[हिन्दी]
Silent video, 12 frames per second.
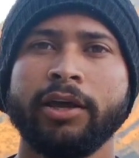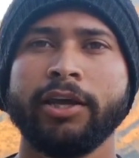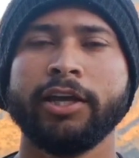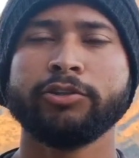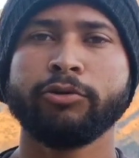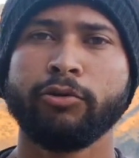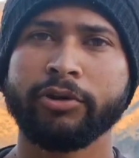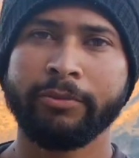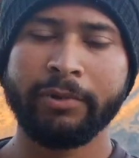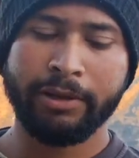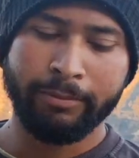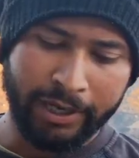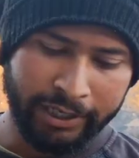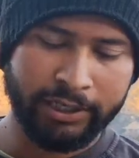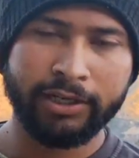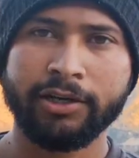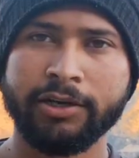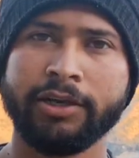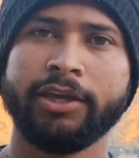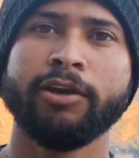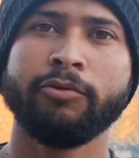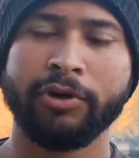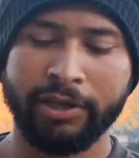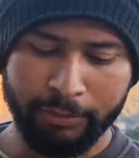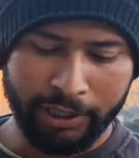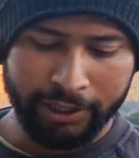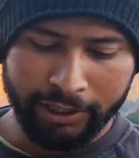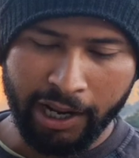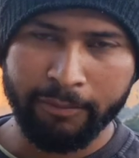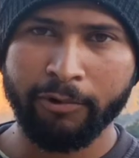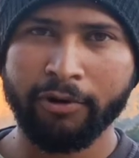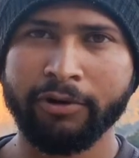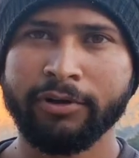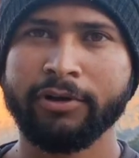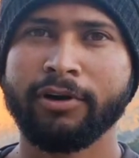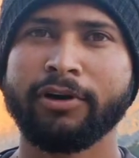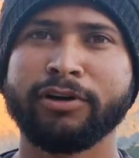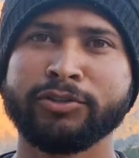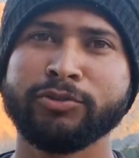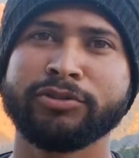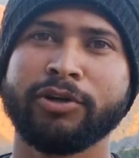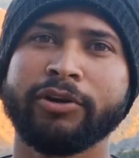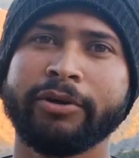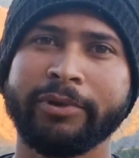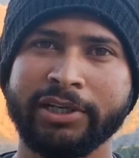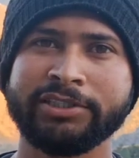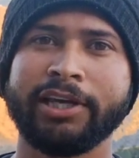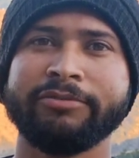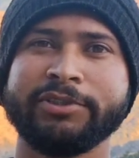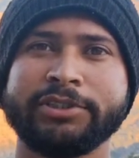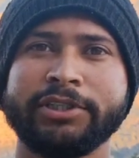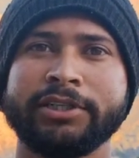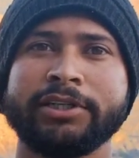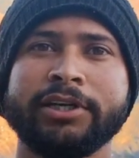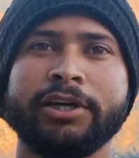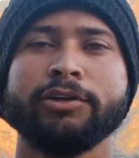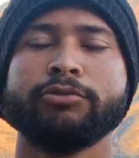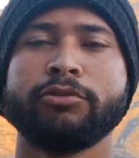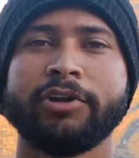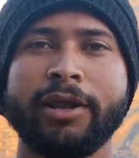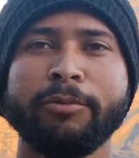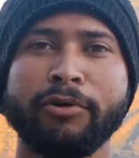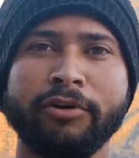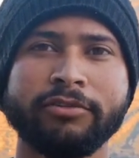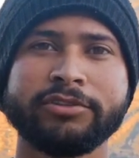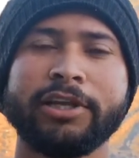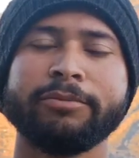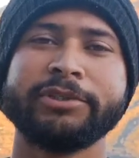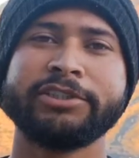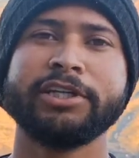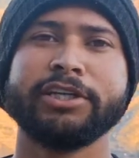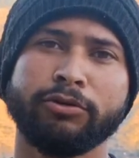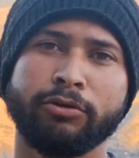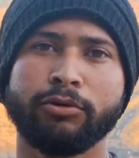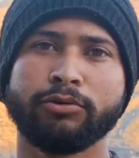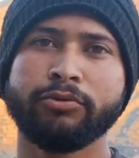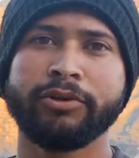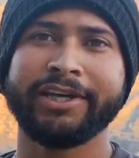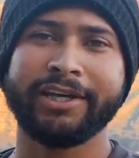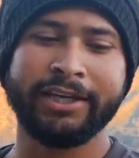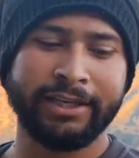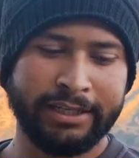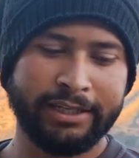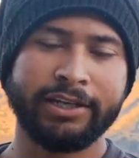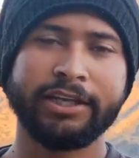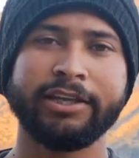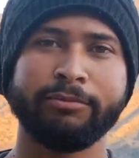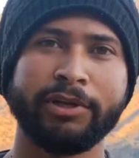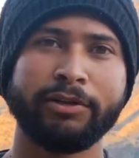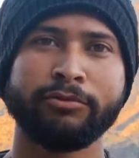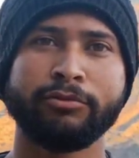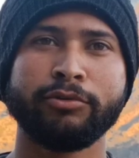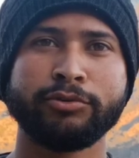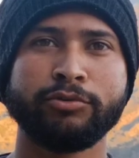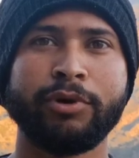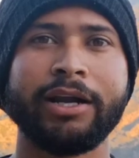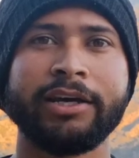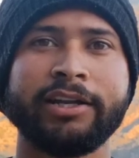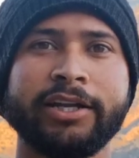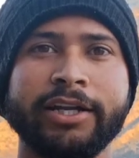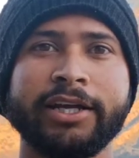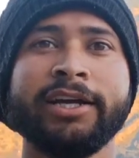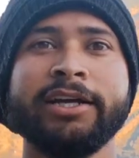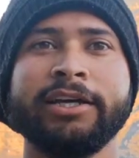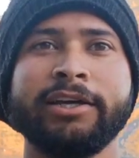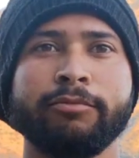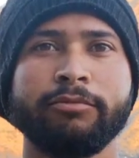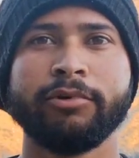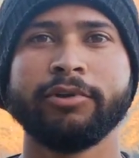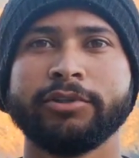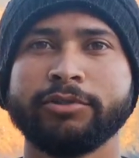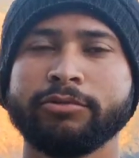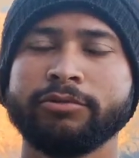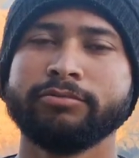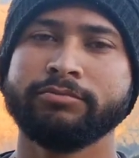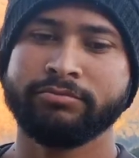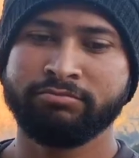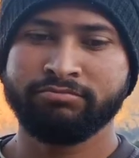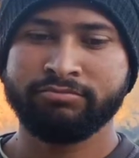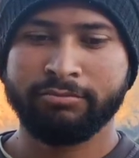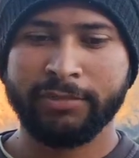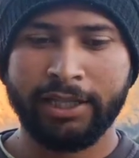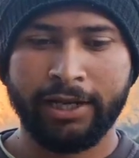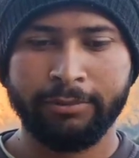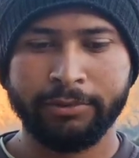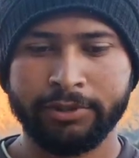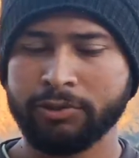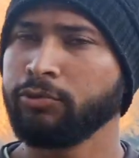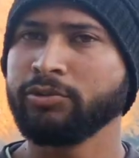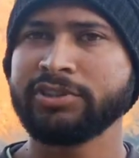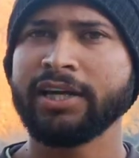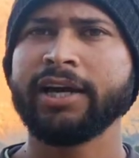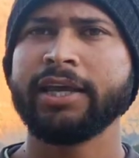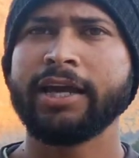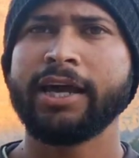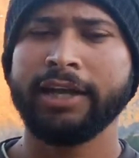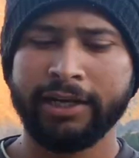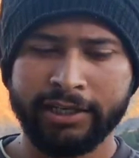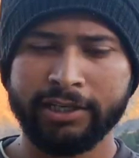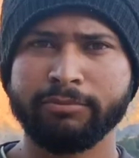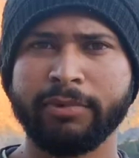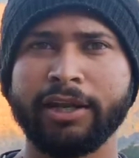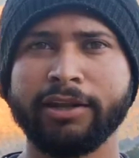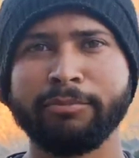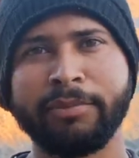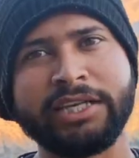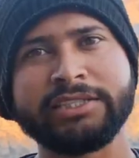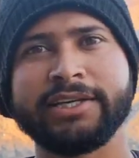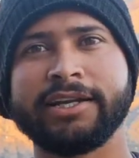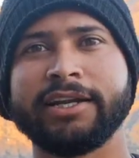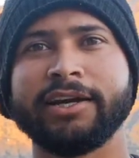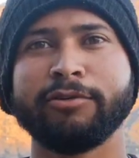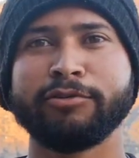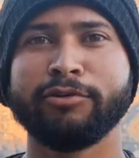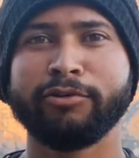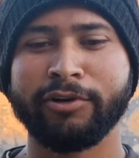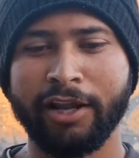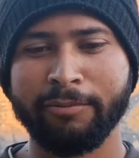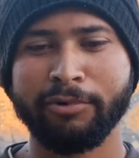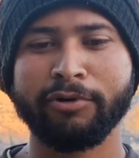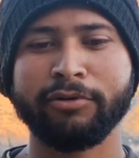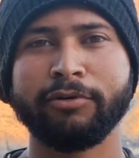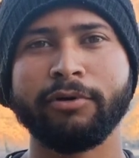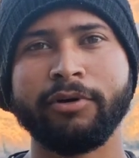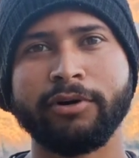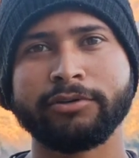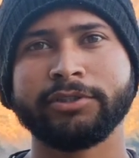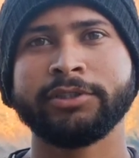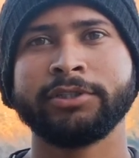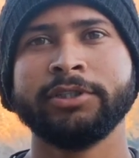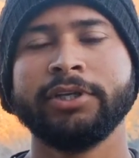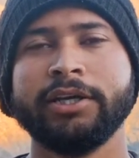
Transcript: एक तो हो गया मेरा माइक एक हो गया मेरा ट्राईपॉड और दूसरा हो गया मेरा सेल्फी स्टिक तो ट्राईपॉड और सेल्फ स्टिक दोनों टूट गए हैं लेकिन मैंने उनको जुगाड़ कर रखा है बोले तो मतलब टूट सा गया है लेकिन मैंने मिक्स कर रखा उनको ट्राईपॉड को और